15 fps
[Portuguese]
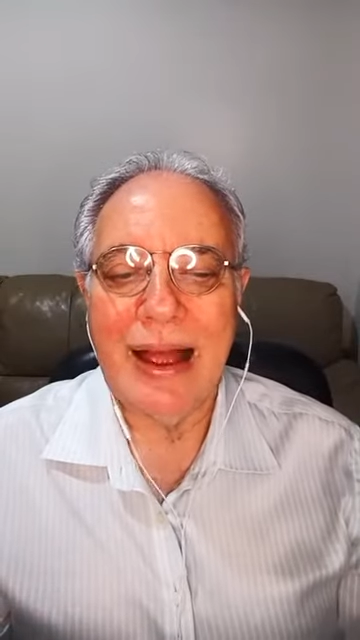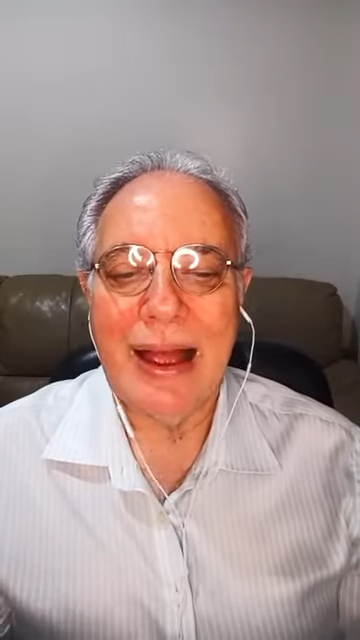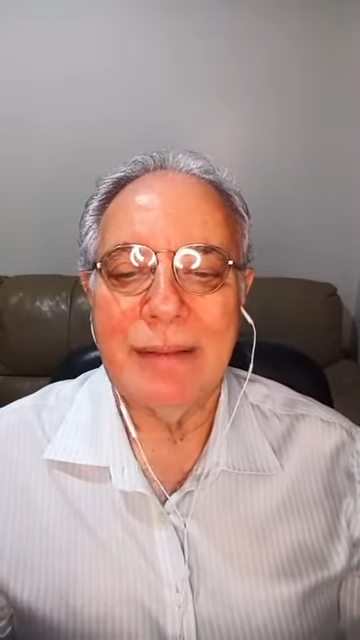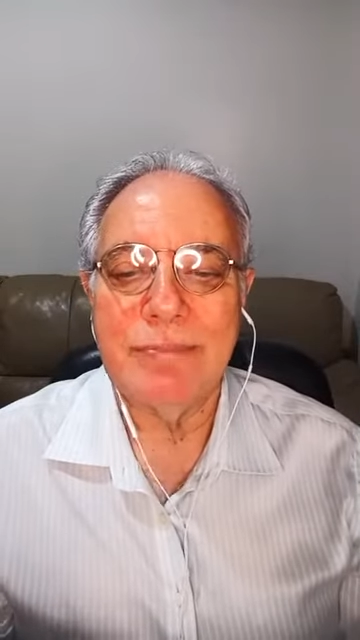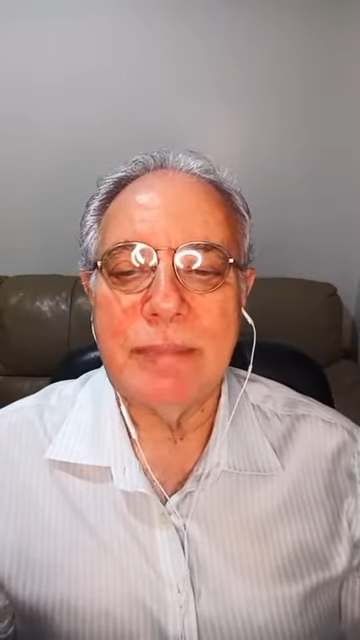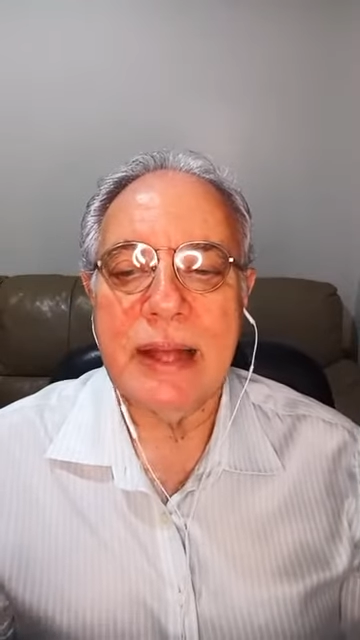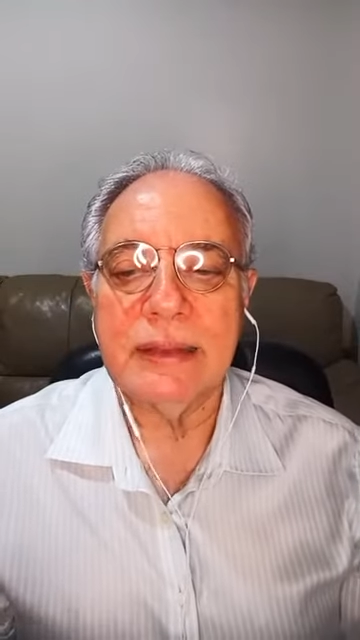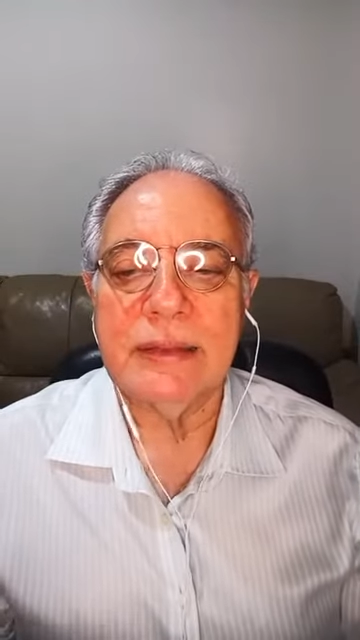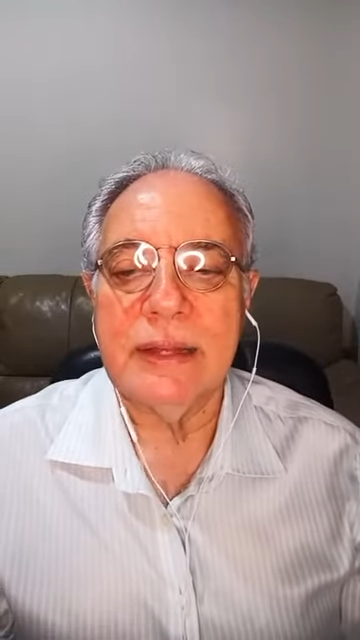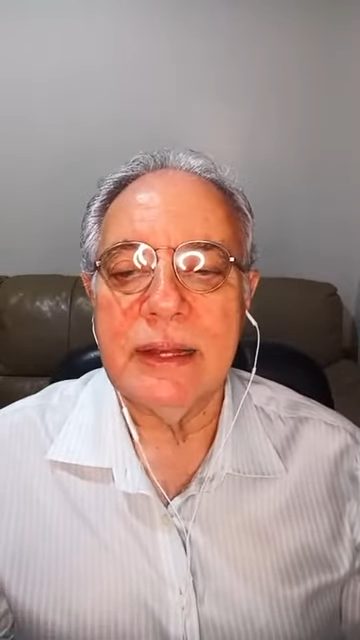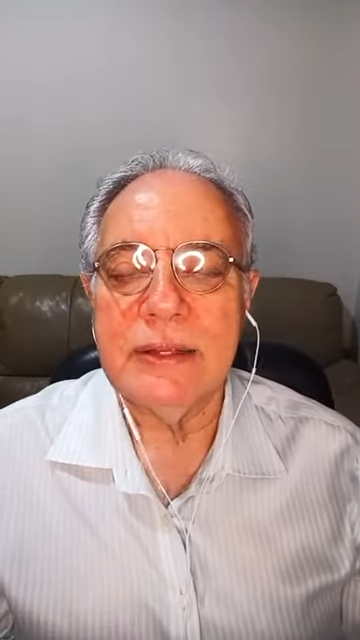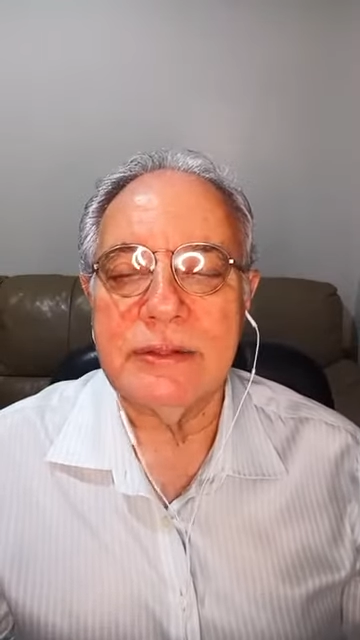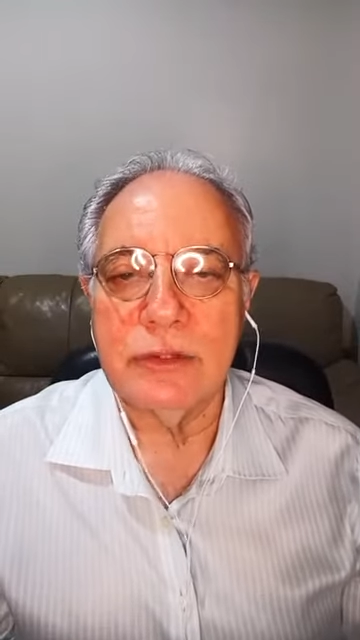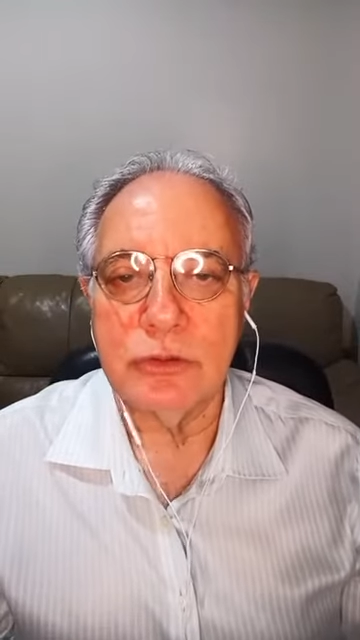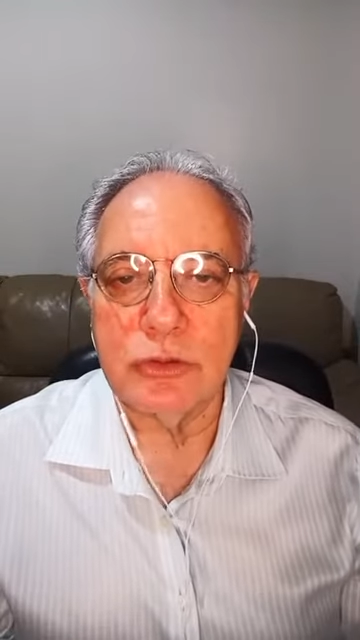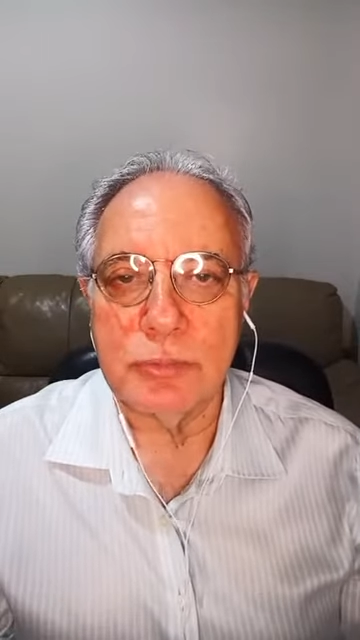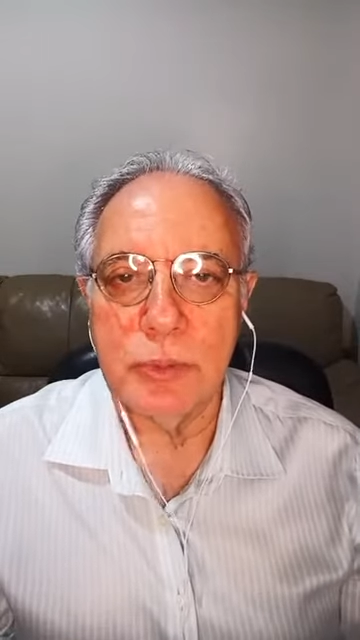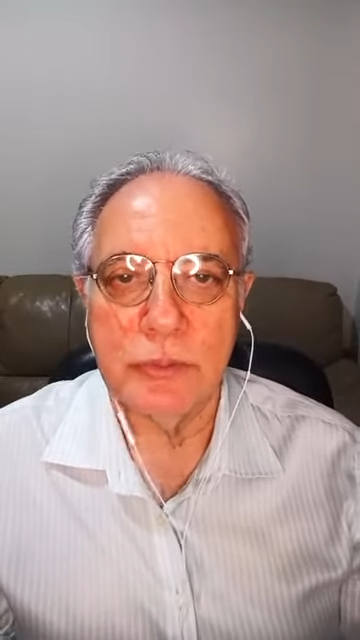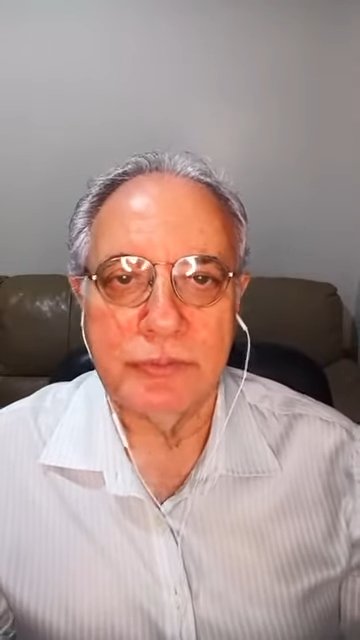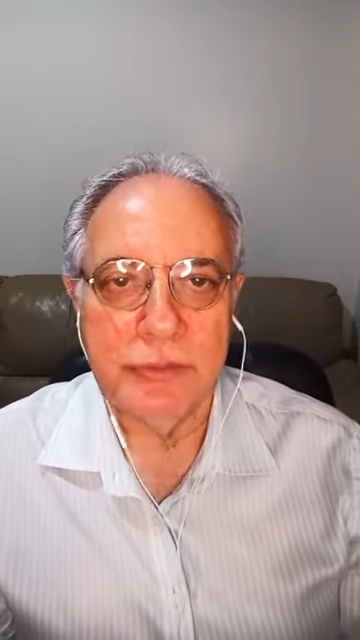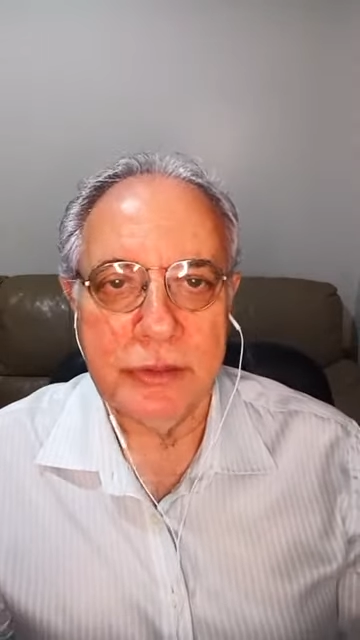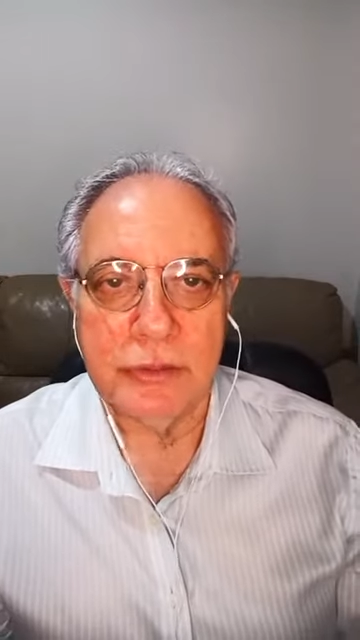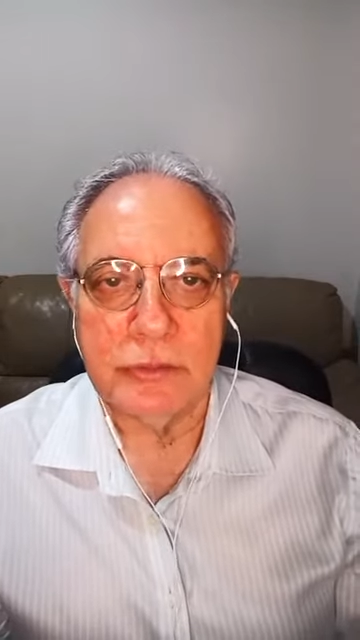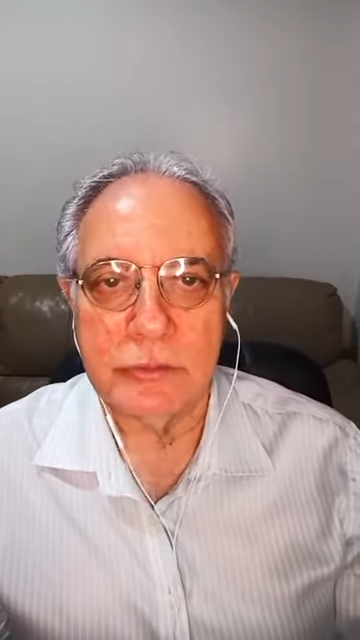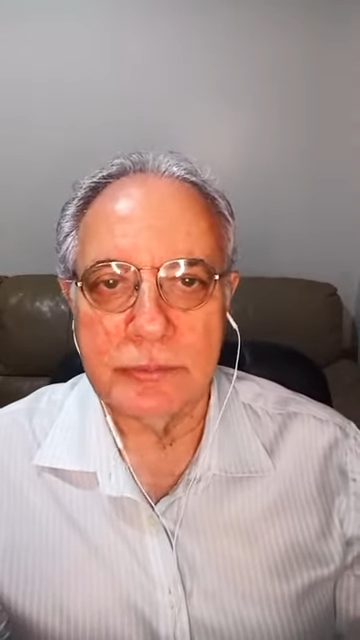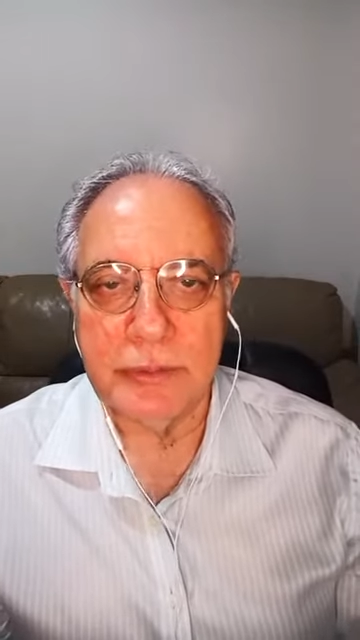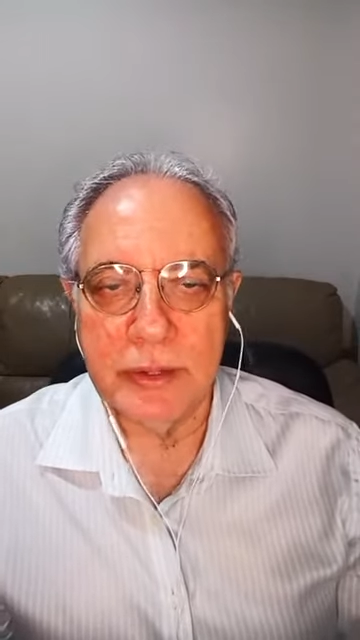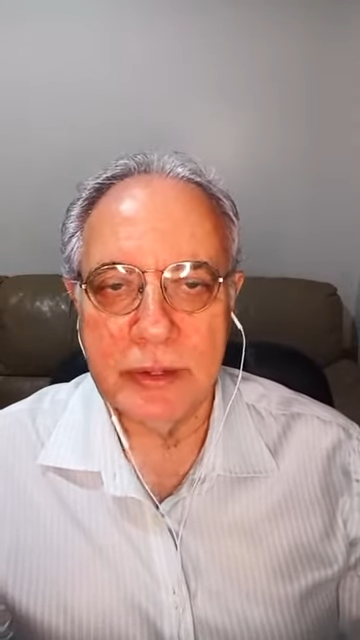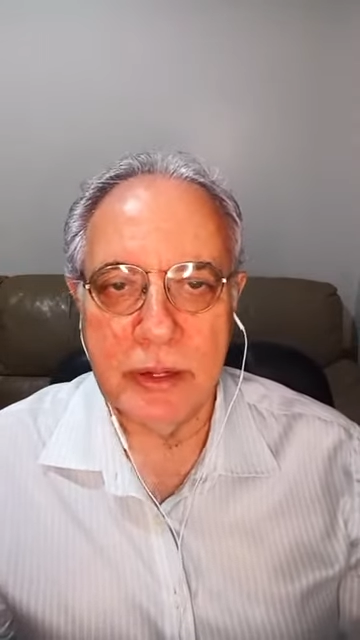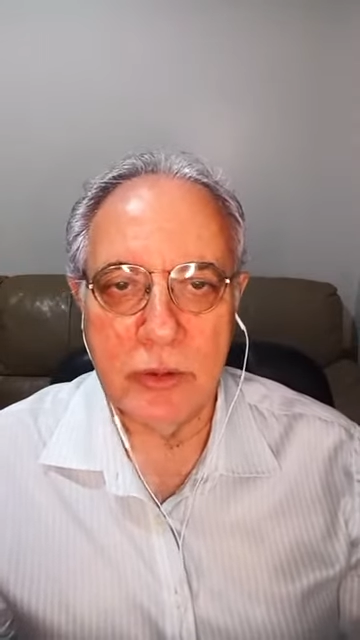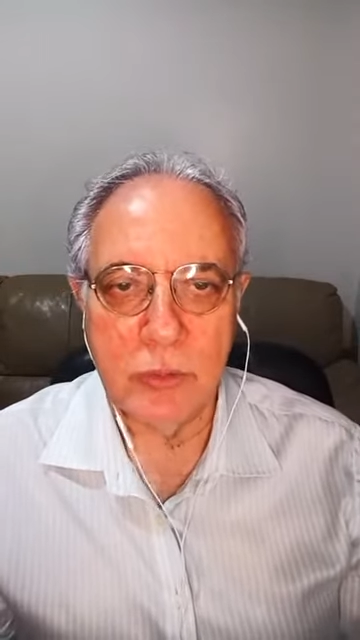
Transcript: a matança dos bovinos. Para quem